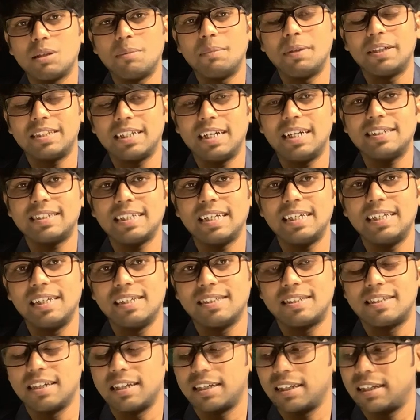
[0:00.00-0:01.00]
समझना
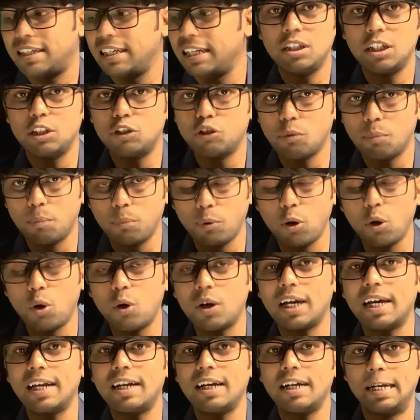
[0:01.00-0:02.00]
चाहिए सर ये जो
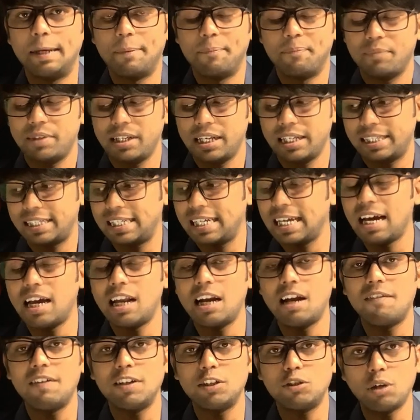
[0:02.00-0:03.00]
ब्लॉगर हैं इसके
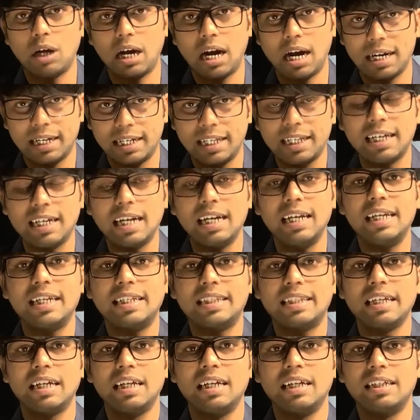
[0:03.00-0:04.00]
अलावा जो आर्टिकल
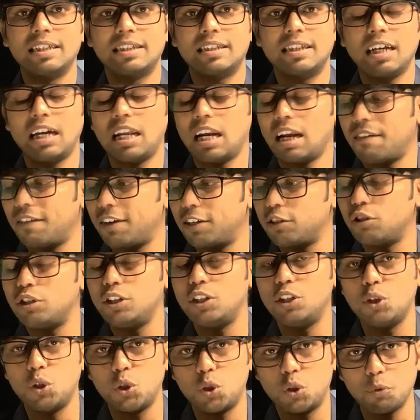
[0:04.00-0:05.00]
लिखते हैं इसके अलावा जो
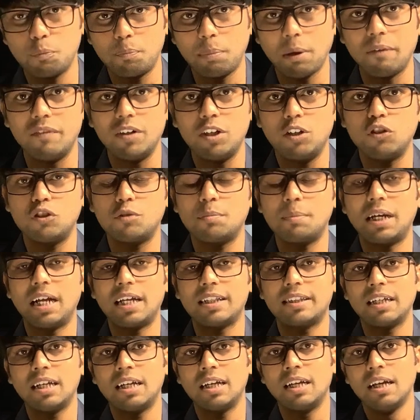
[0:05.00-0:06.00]
यूट्यूब पे वीडियो
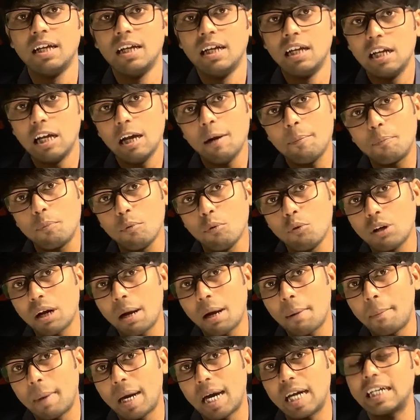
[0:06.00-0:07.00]
बनाते हैं ये
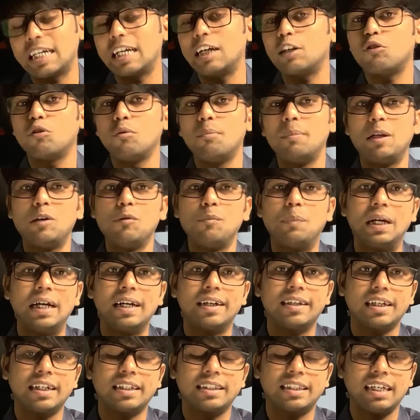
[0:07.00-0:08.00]
पूरा मार्केट को
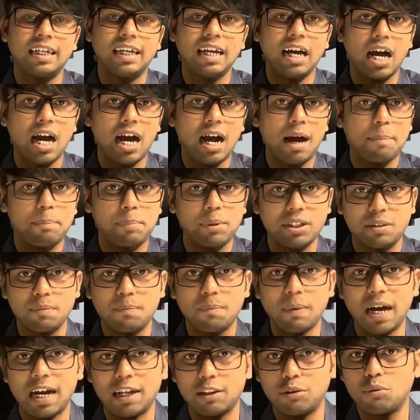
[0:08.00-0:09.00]
मैनिपुलेट करते हैं आप
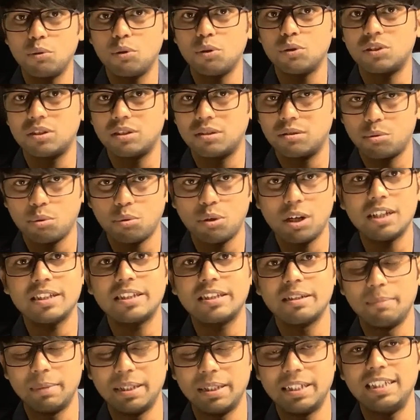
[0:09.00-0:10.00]
इस बात को थोड़ा
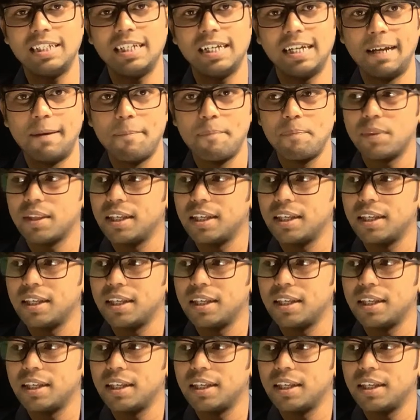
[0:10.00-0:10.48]
समझिए